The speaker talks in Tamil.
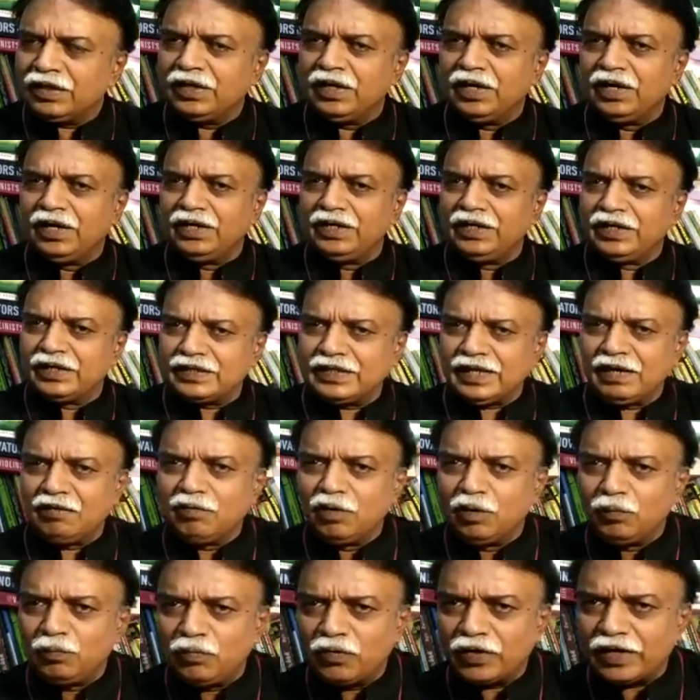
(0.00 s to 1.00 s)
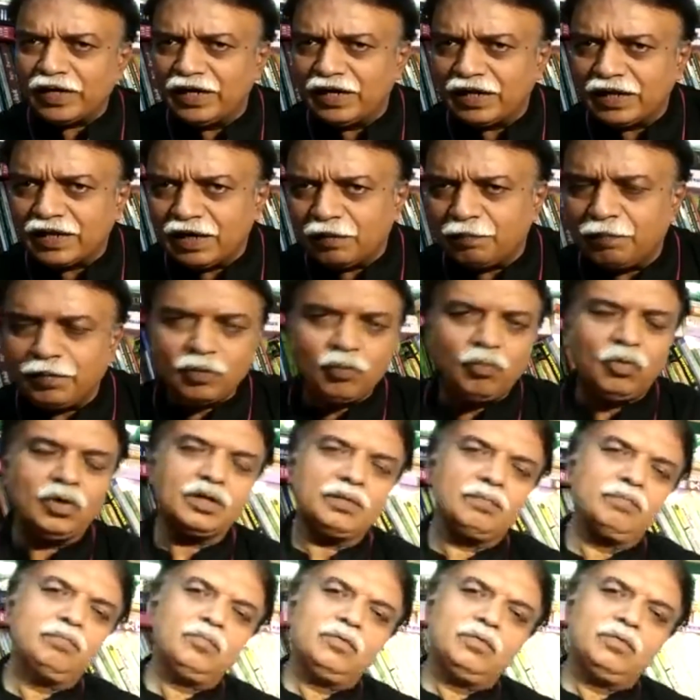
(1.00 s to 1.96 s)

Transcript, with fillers: ஏழு எட்டாம் வகுப்பு வரை இருக்கிற பருவம்